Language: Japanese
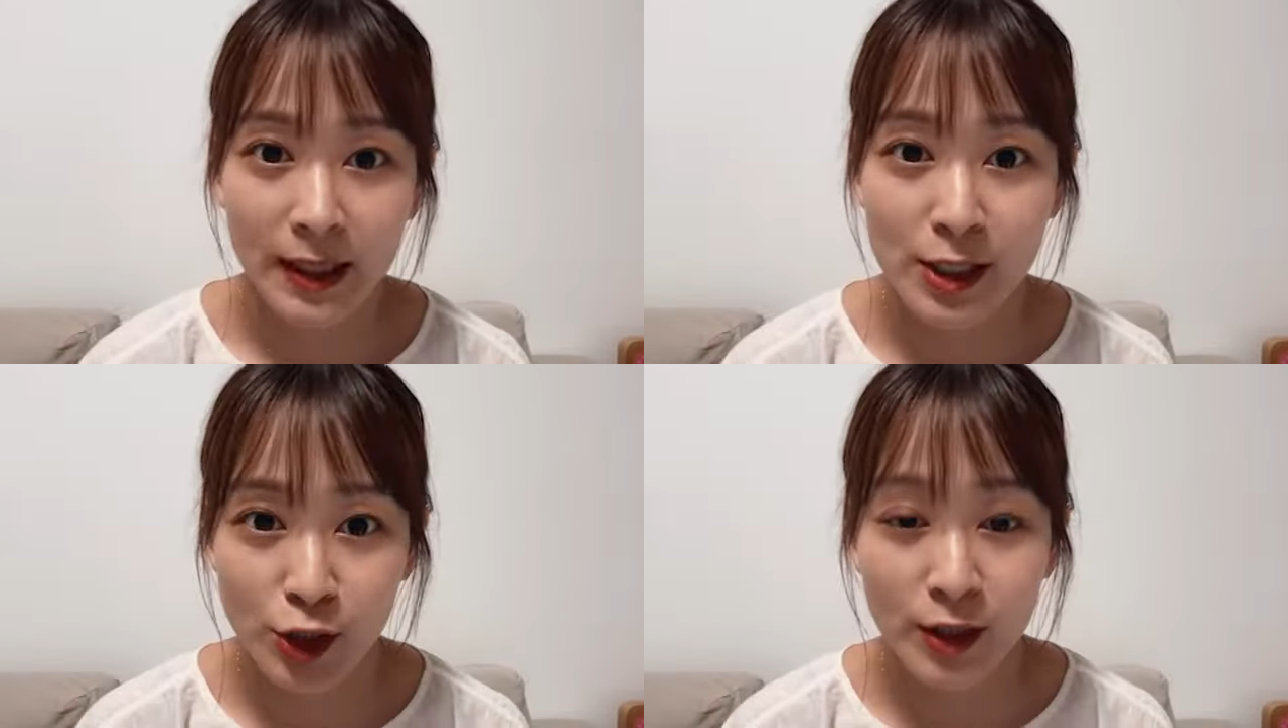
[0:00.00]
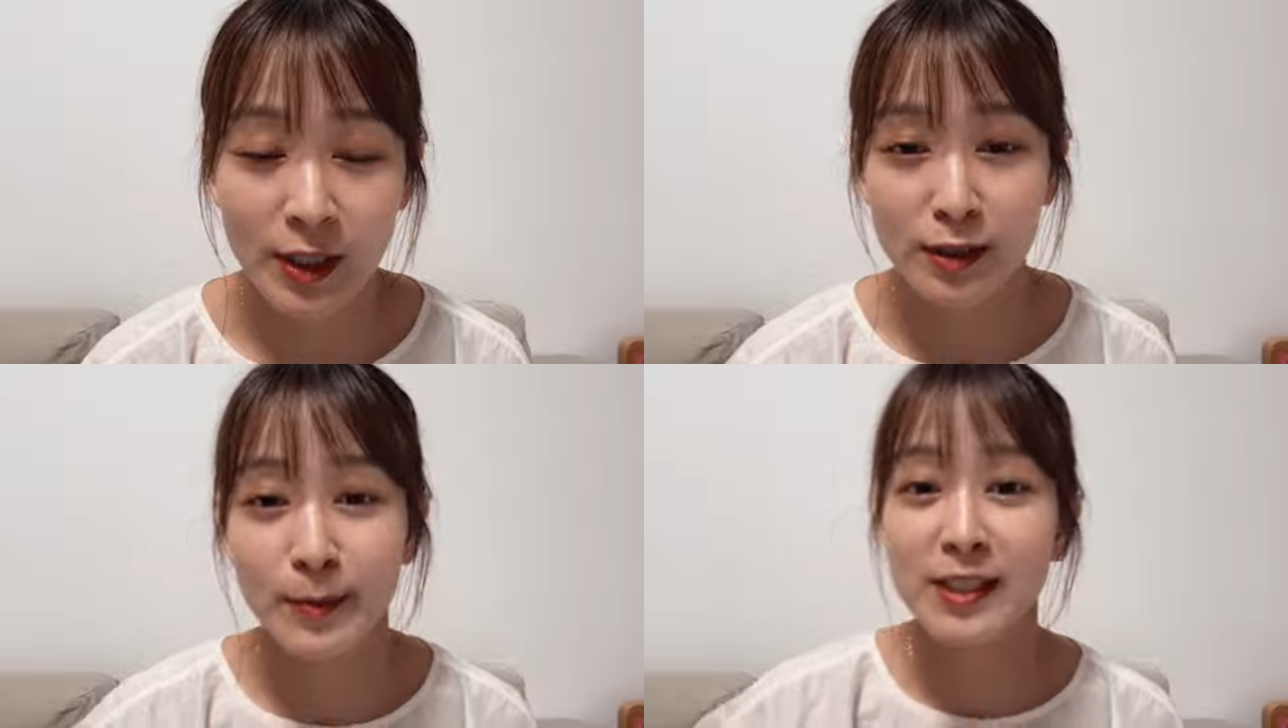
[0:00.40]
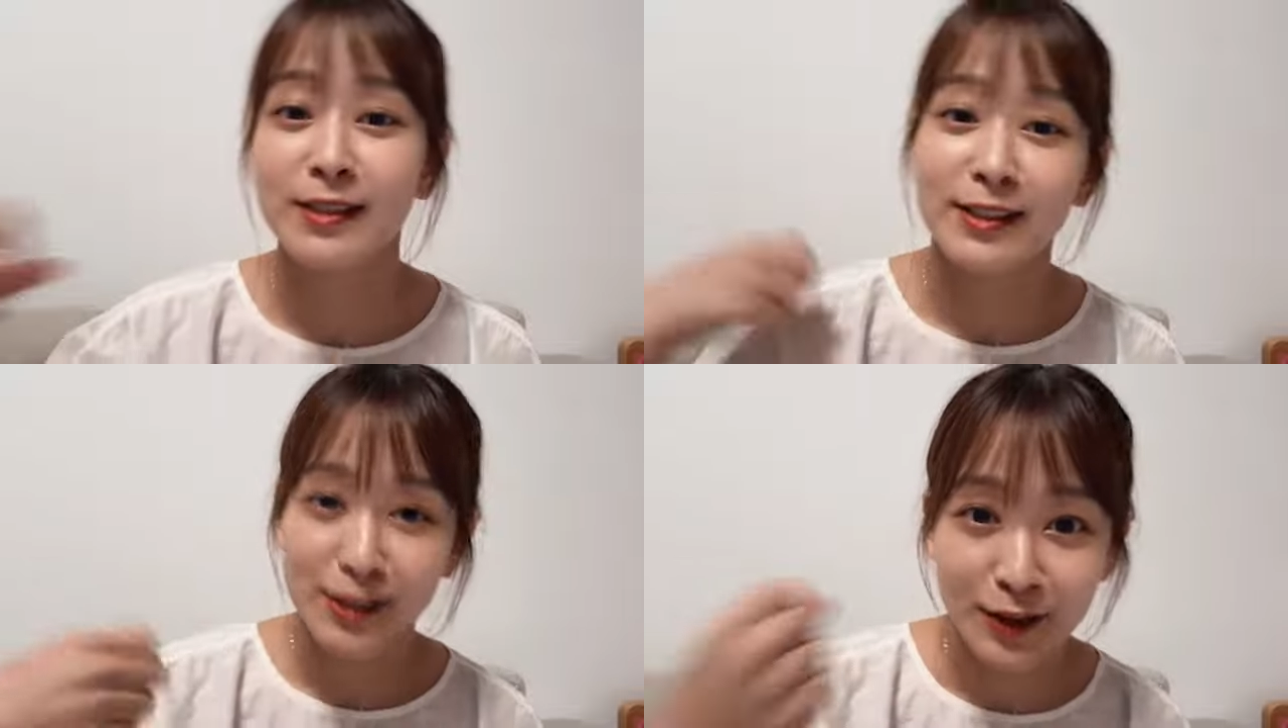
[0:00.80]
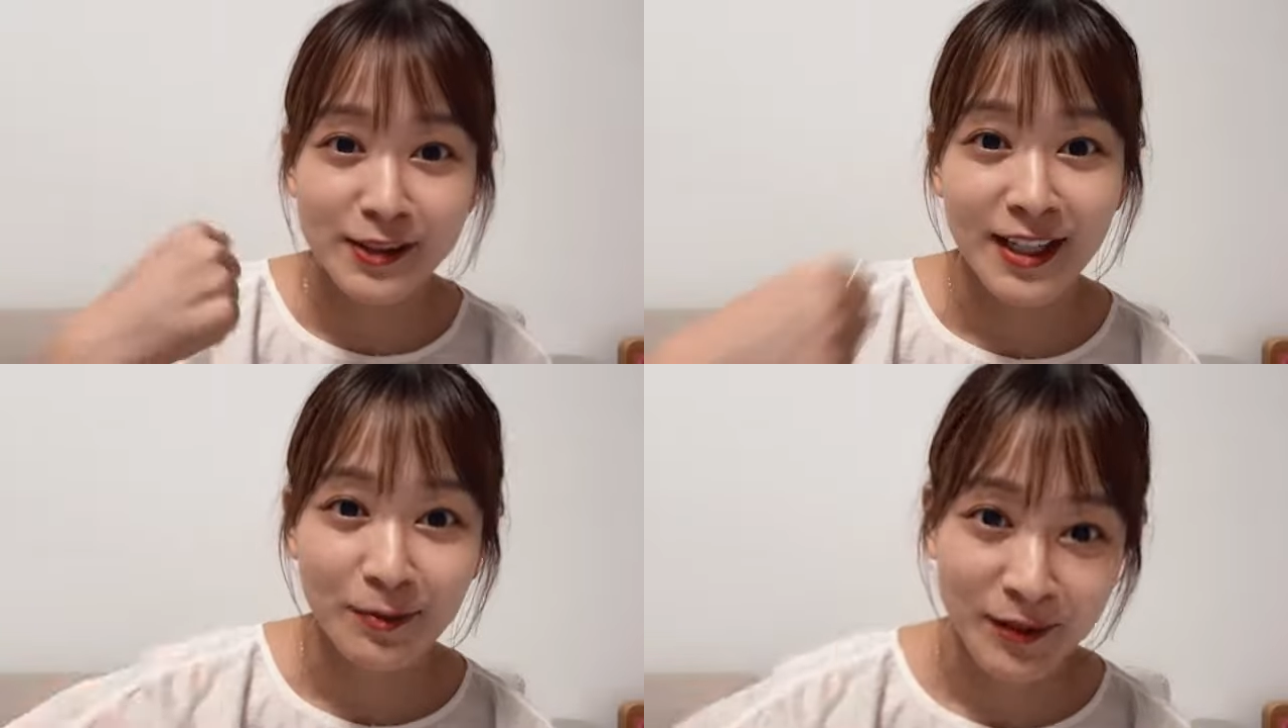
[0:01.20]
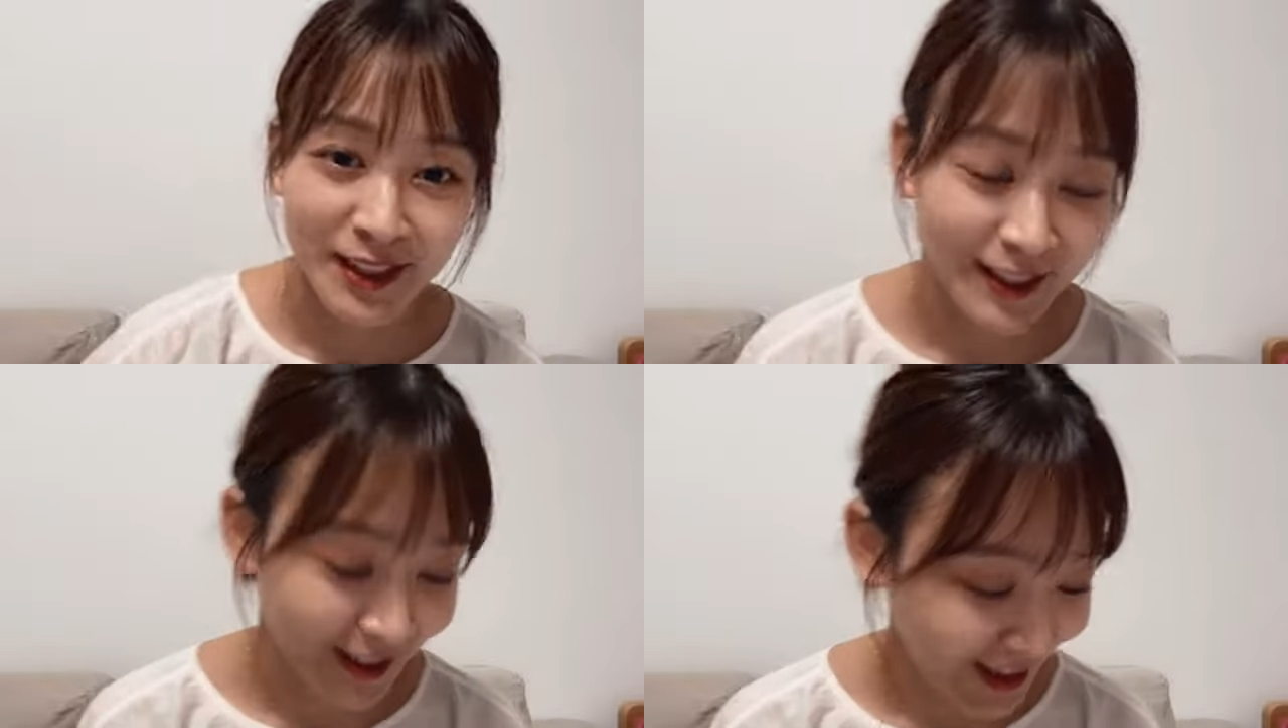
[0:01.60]
一緒に夏祭りしようぜみ
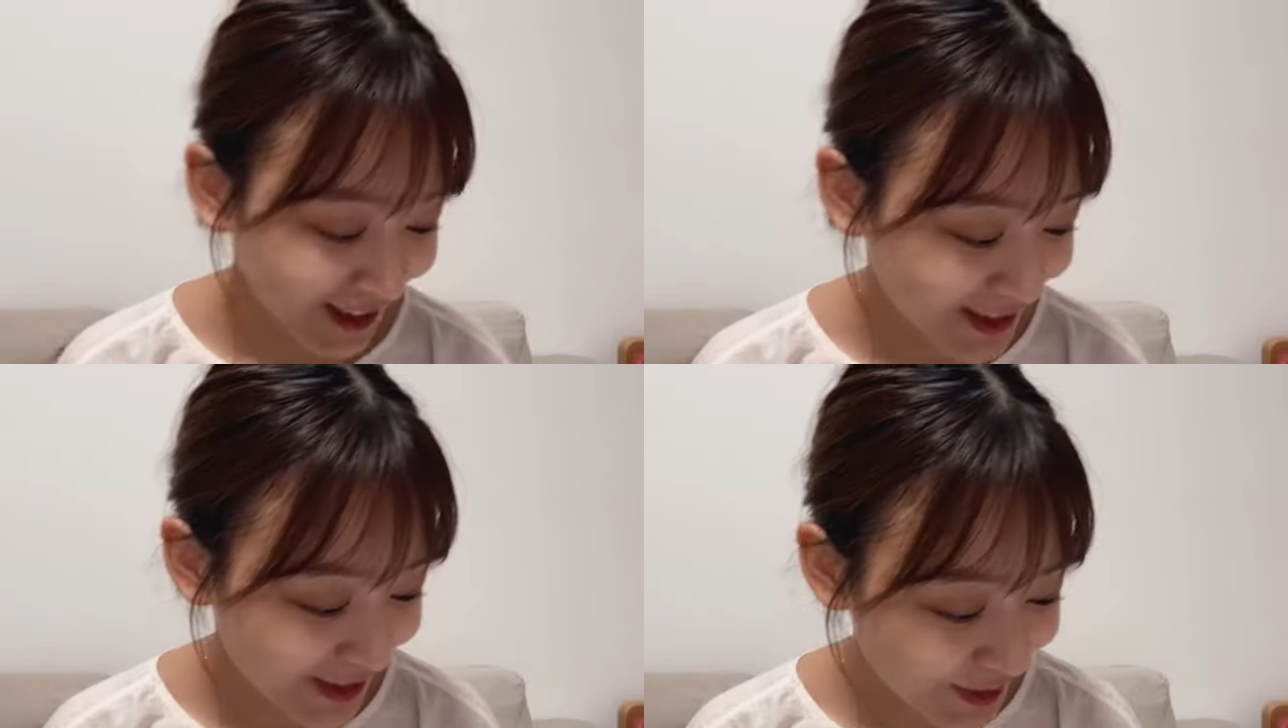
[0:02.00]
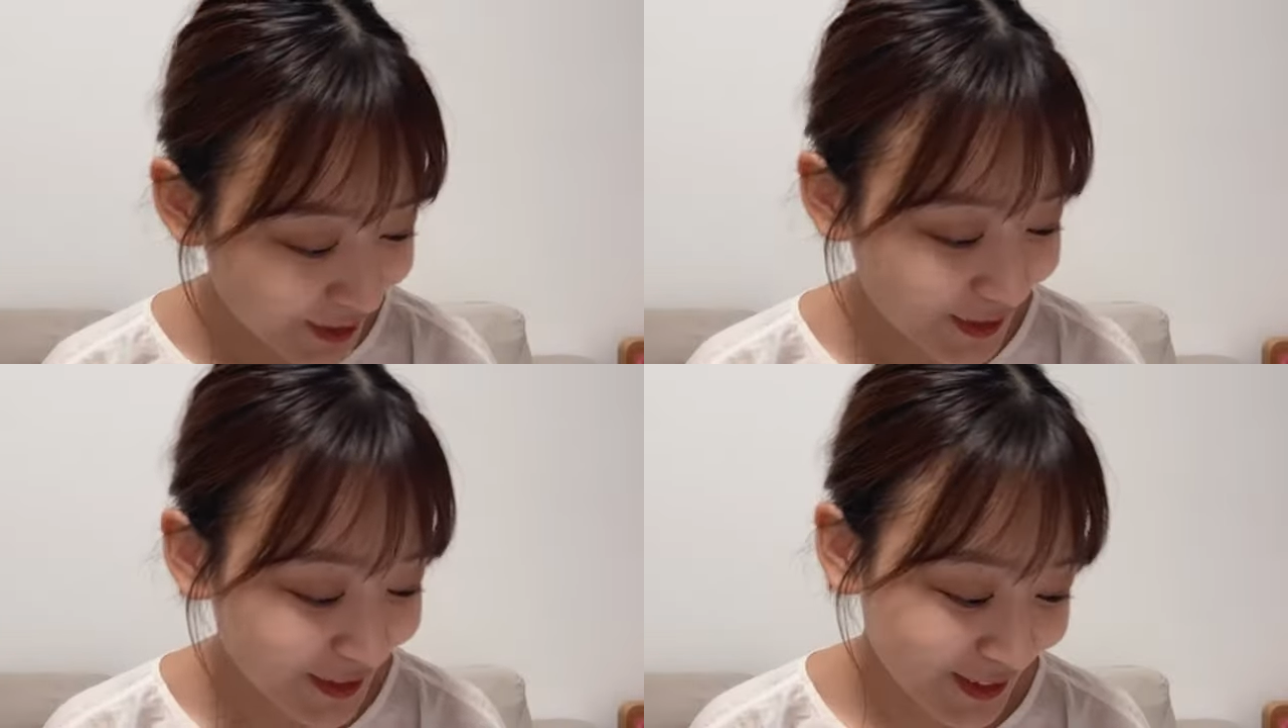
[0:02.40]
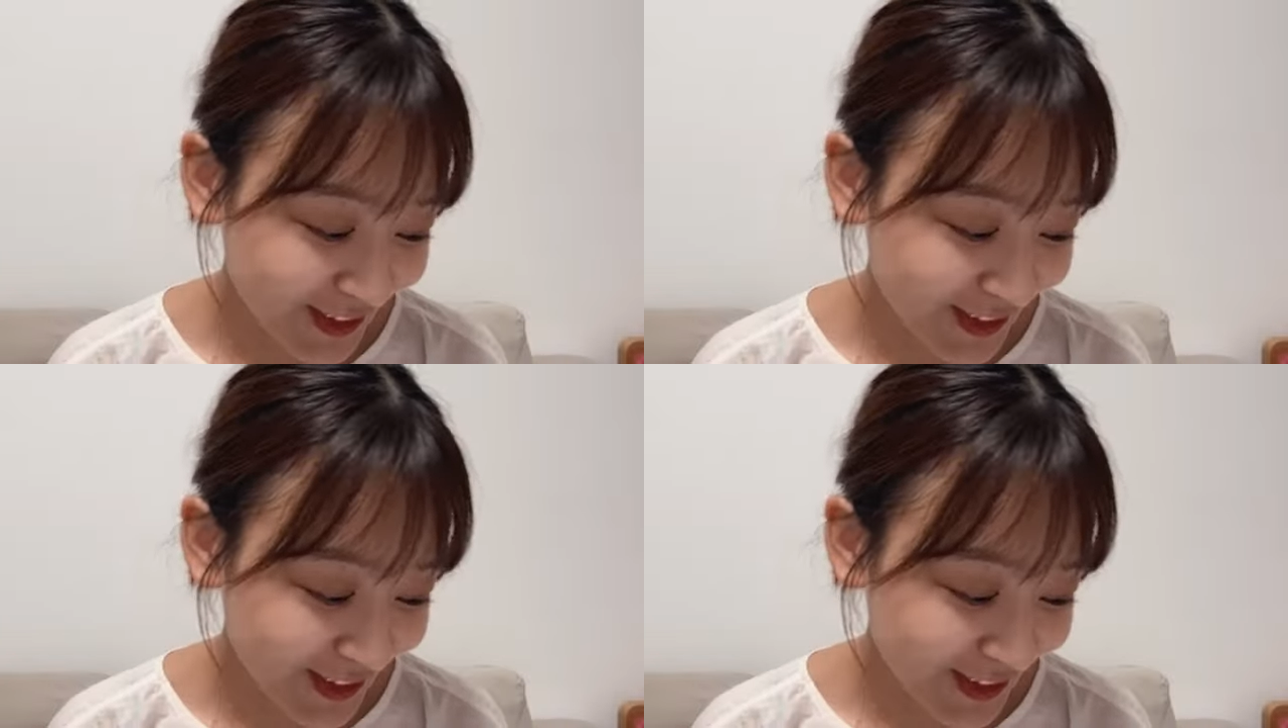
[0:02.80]
たいな感じの